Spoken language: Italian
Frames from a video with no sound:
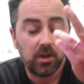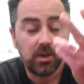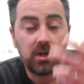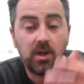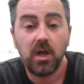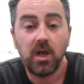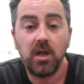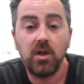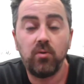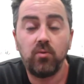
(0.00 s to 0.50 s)

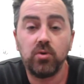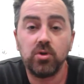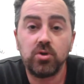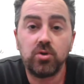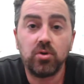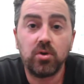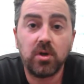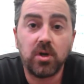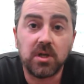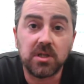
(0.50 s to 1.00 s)
E in
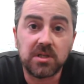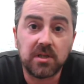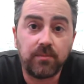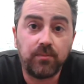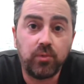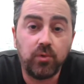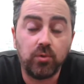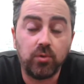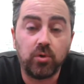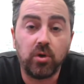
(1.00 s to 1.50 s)
questo caso
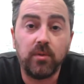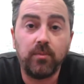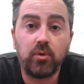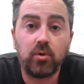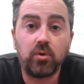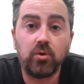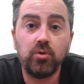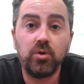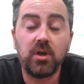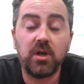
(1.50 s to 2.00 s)
appunto
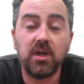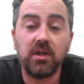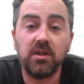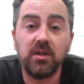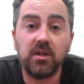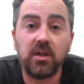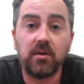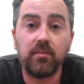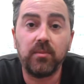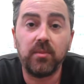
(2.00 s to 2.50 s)
l'ipocondria è
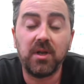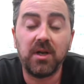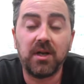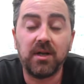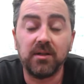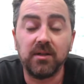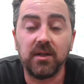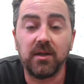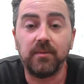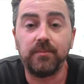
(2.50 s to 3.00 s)

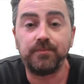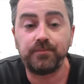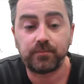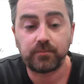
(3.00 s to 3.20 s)
determinata